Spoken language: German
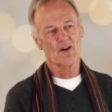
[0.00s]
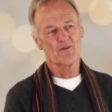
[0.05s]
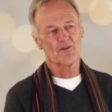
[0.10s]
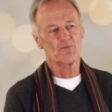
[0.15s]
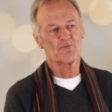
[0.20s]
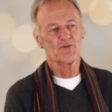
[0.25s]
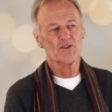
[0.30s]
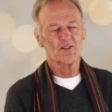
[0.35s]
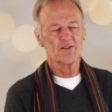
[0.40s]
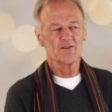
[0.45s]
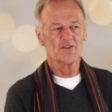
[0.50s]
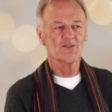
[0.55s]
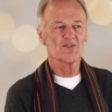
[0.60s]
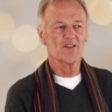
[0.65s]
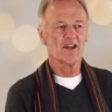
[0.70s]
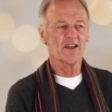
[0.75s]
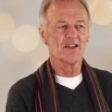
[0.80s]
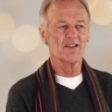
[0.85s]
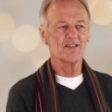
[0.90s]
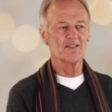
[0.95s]
Für mich ist das
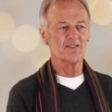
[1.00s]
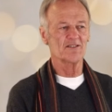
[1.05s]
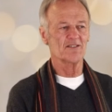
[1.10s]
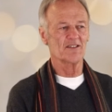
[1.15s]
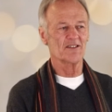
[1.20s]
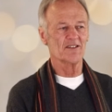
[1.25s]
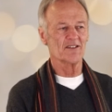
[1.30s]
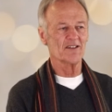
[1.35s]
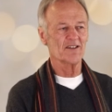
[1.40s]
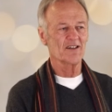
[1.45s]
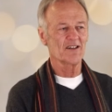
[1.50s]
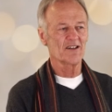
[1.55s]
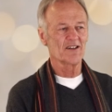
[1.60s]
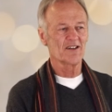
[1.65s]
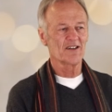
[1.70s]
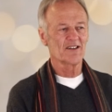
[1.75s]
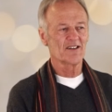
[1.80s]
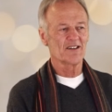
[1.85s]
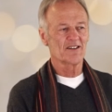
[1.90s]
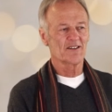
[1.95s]
eigentlich eine
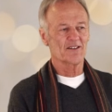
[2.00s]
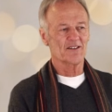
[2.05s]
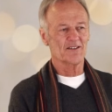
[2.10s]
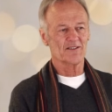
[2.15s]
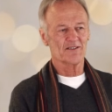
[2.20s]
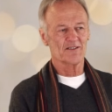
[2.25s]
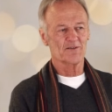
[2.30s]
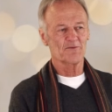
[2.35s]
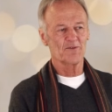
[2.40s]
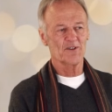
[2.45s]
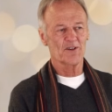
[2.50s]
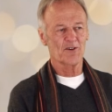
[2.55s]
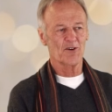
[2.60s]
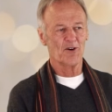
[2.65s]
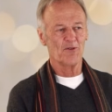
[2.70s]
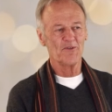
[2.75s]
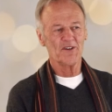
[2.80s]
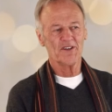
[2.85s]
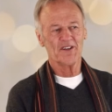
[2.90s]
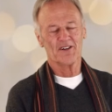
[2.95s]
äh,
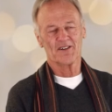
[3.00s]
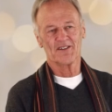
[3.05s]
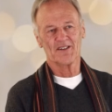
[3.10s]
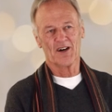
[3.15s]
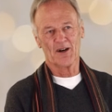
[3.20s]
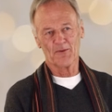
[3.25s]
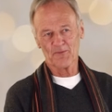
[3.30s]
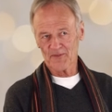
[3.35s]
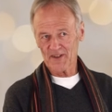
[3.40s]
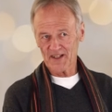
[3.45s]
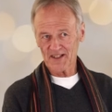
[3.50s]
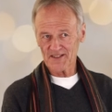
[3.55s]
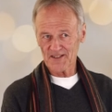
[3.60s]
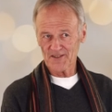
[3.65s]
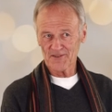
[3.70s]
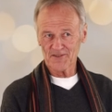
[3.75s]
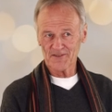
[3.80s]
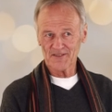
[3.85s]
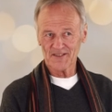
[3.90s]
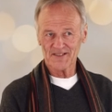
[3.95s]
willkommene
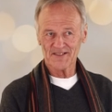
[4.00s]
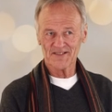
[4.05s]
Abwechslung.